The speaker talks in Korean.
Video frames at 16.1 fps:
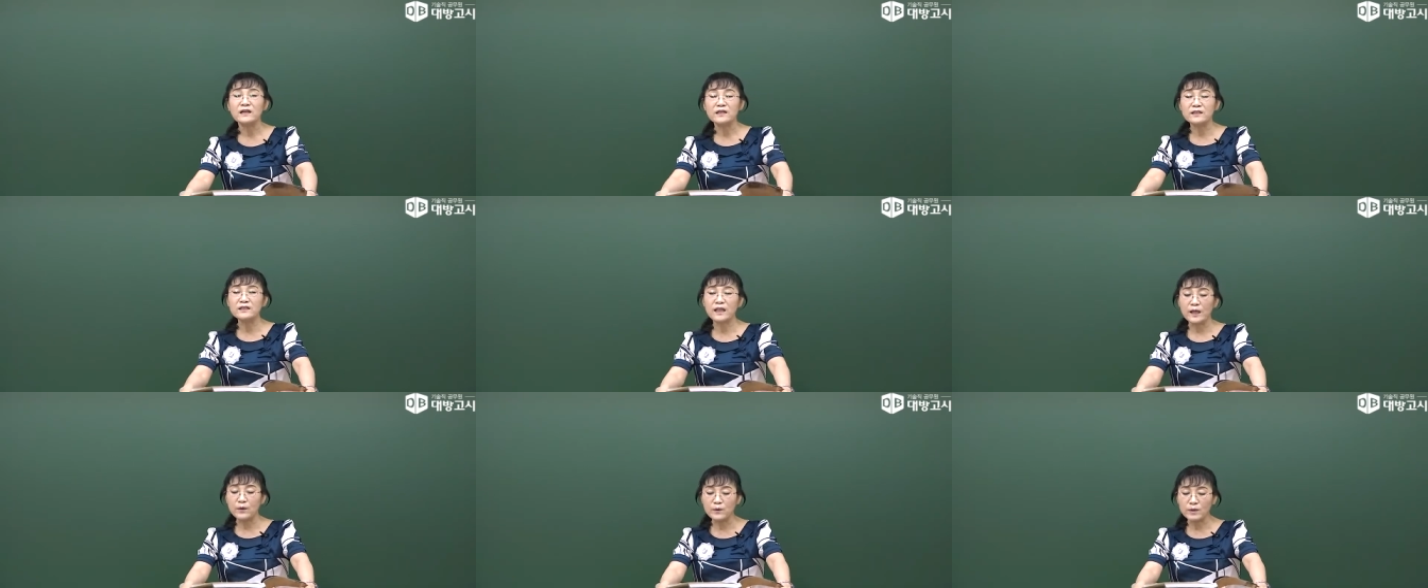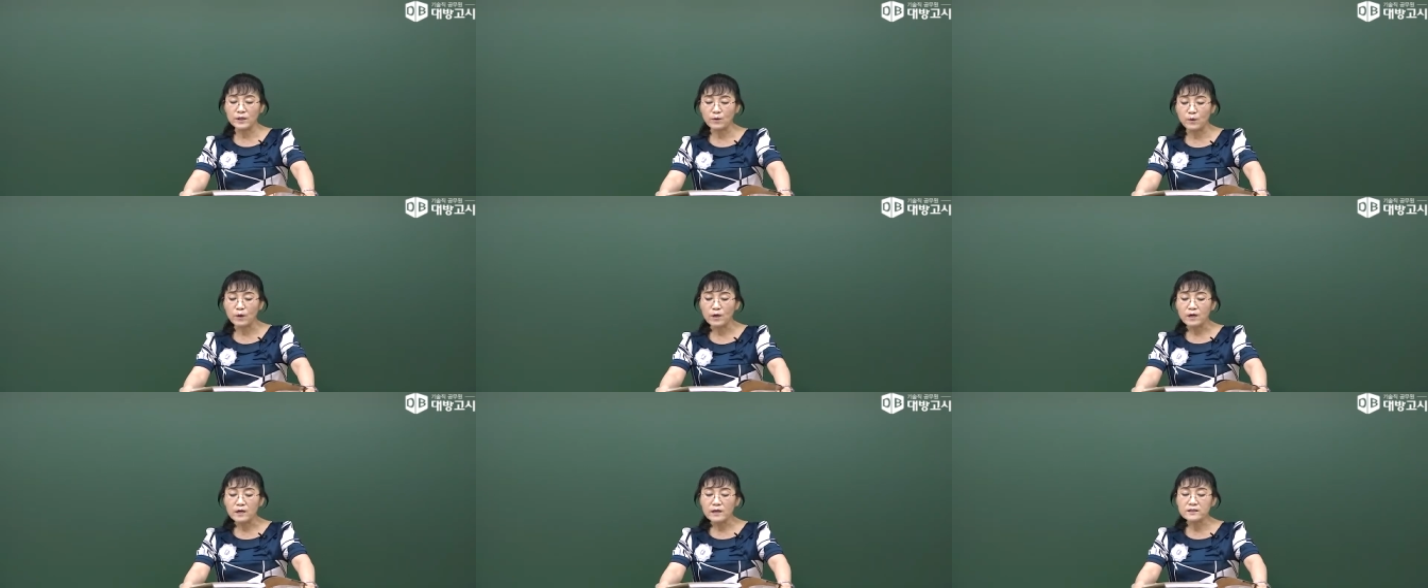그
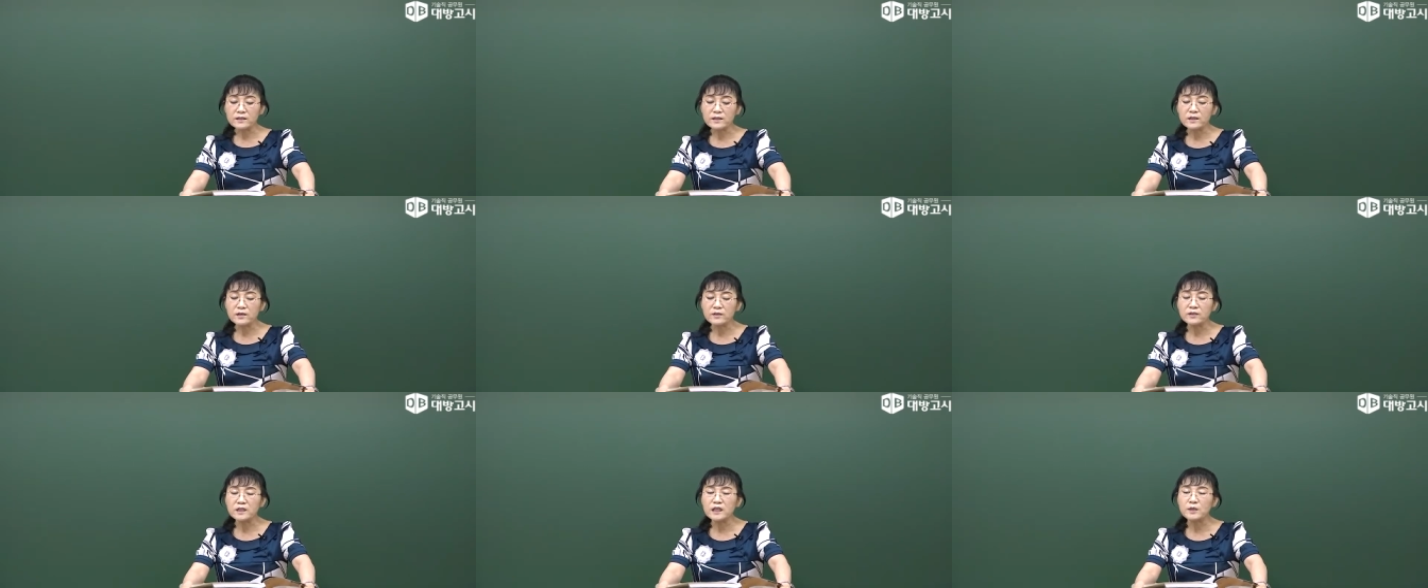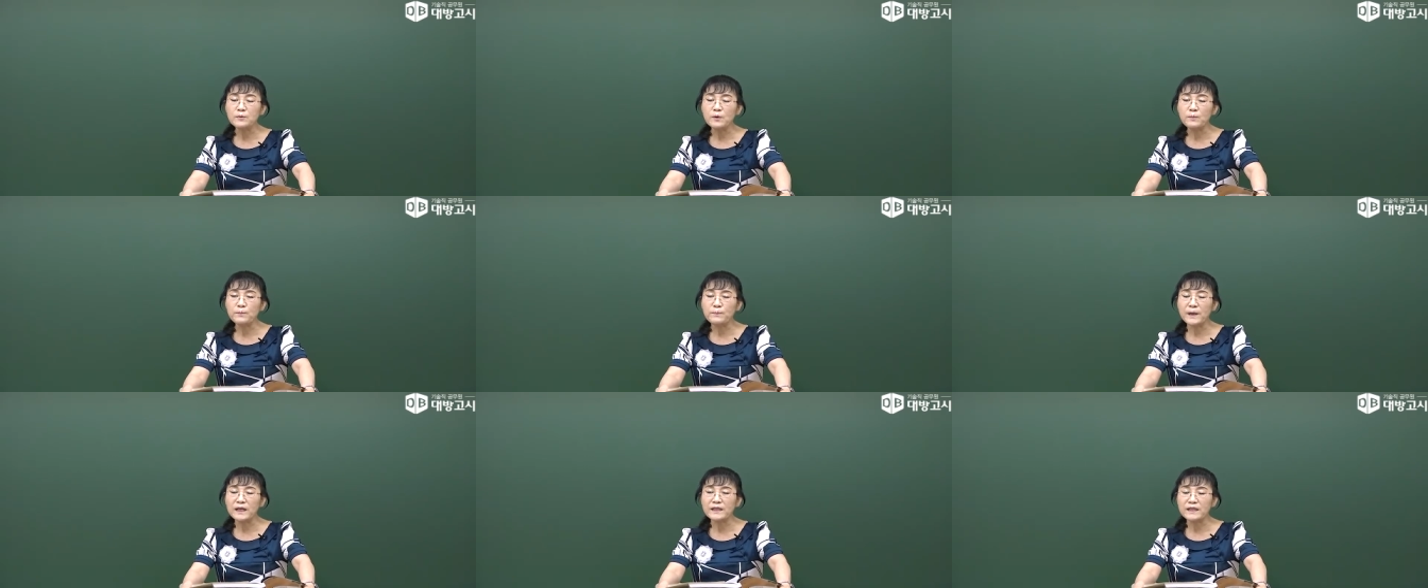내용이고 그래서 이거는
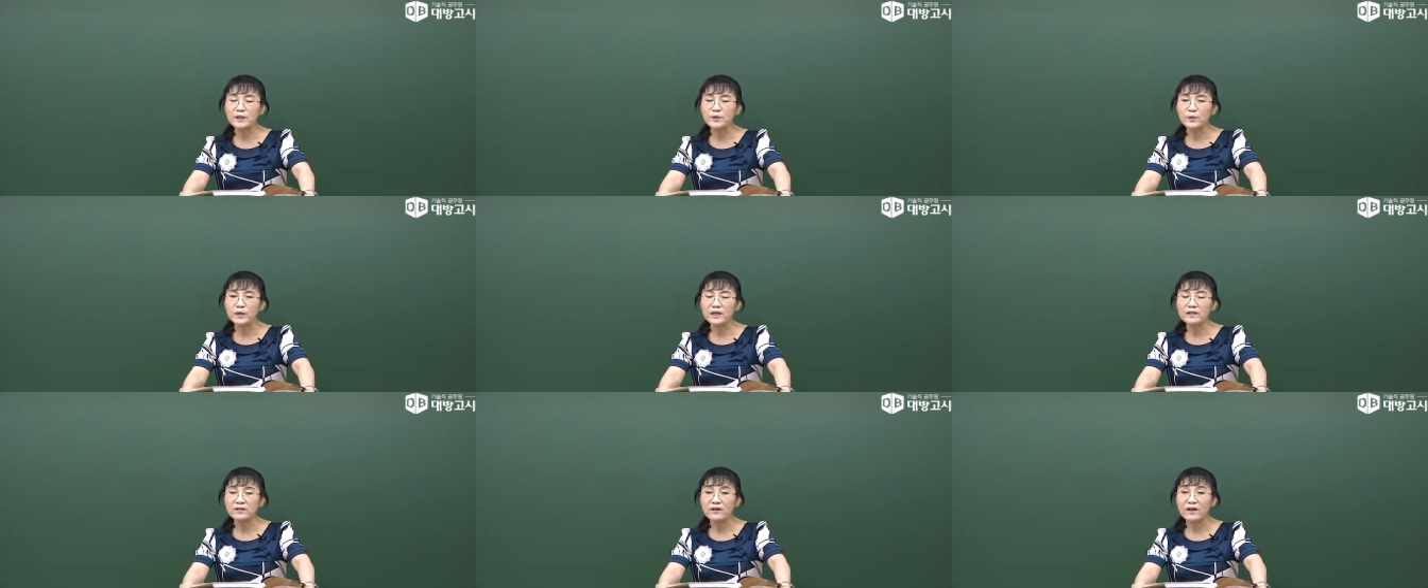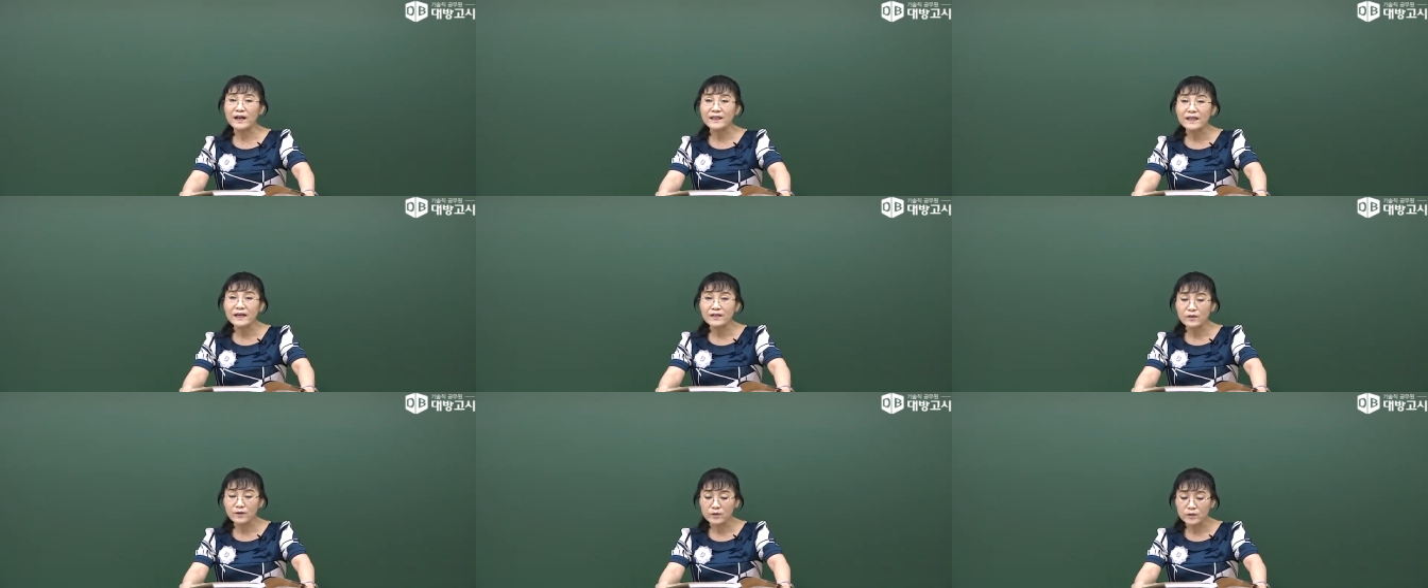기본반 이론에
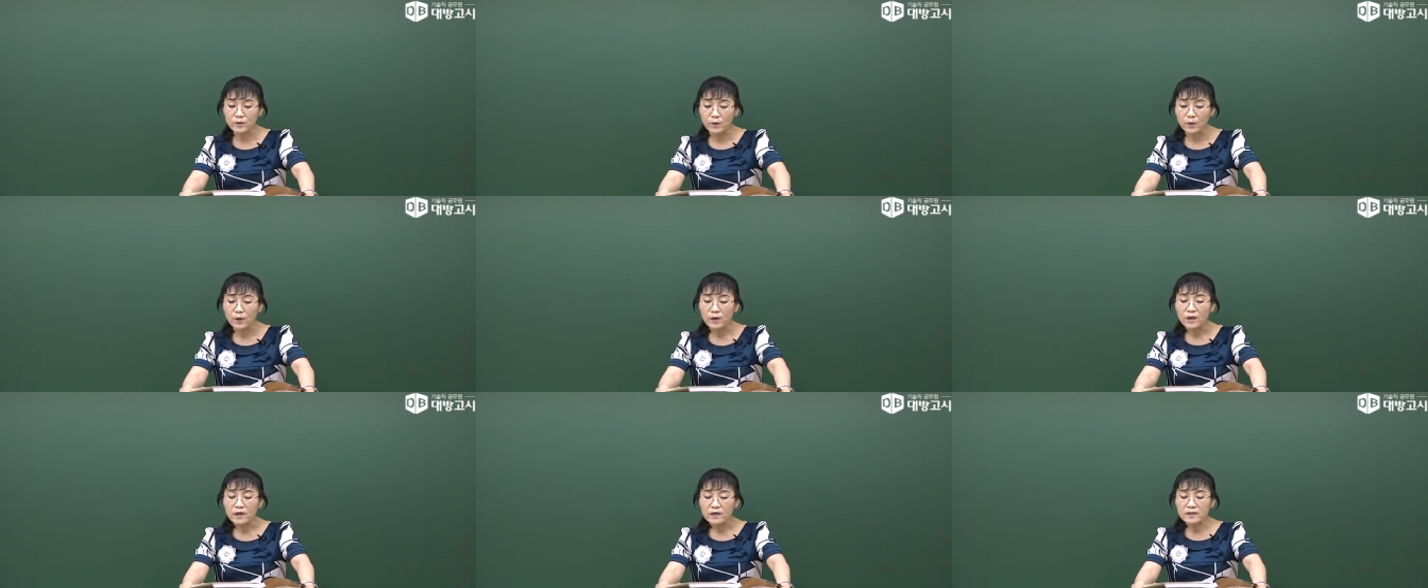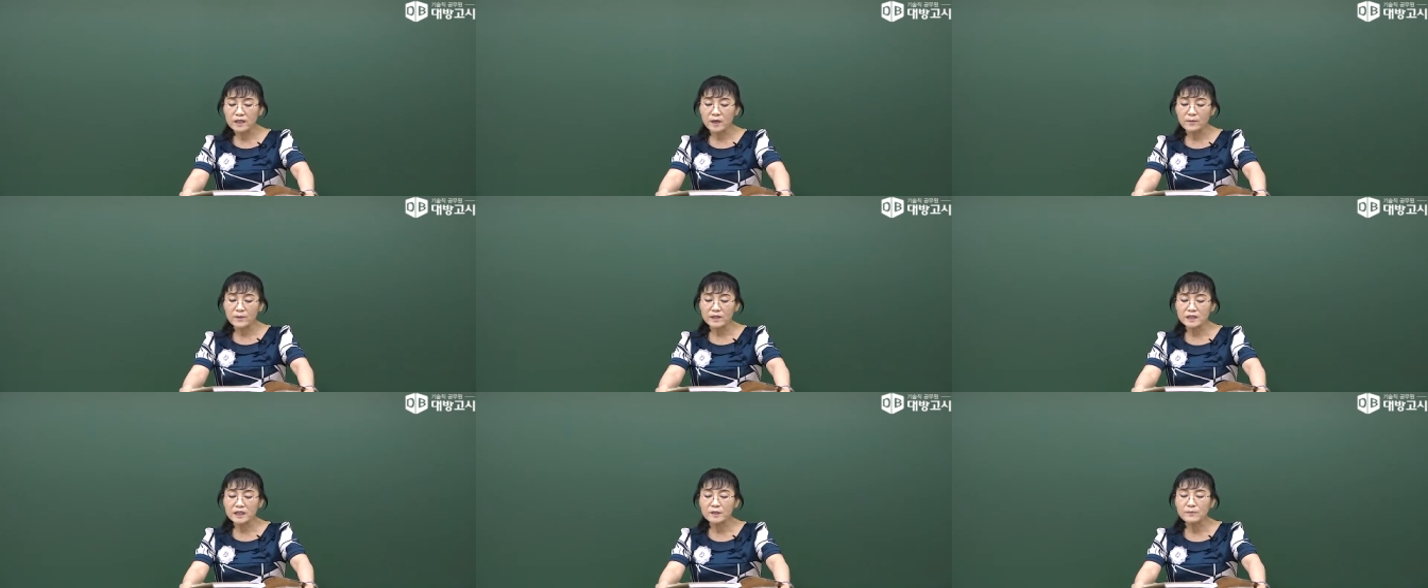들어간다는 것이고 그
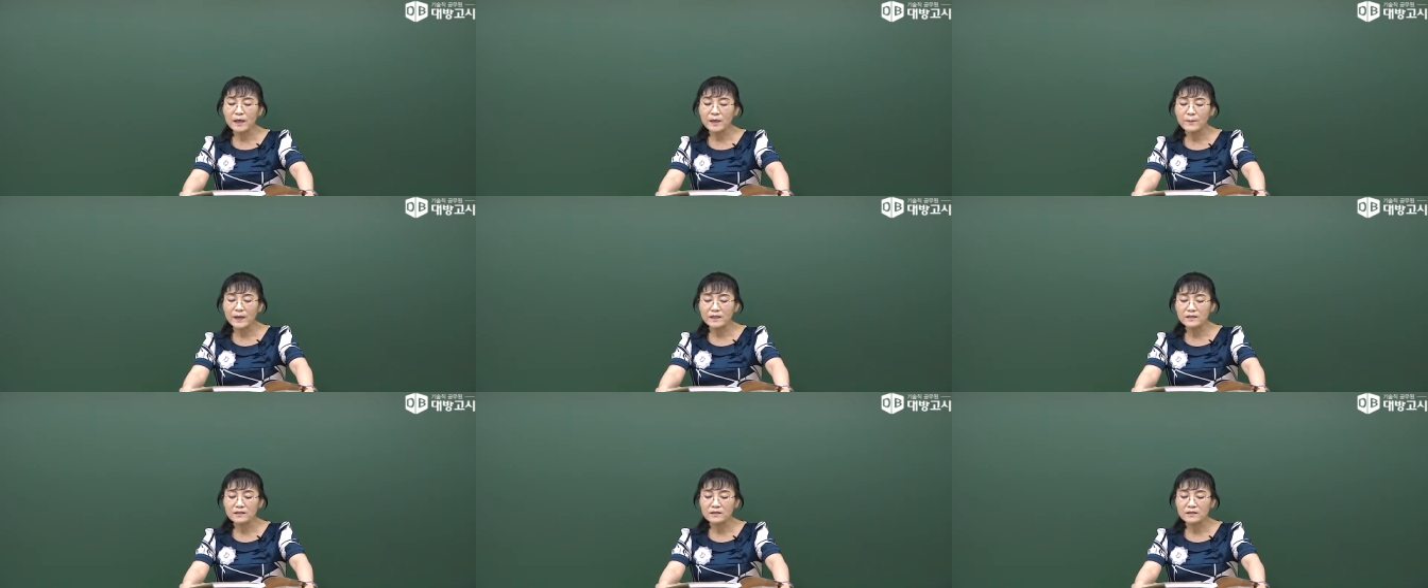다음에 심화반은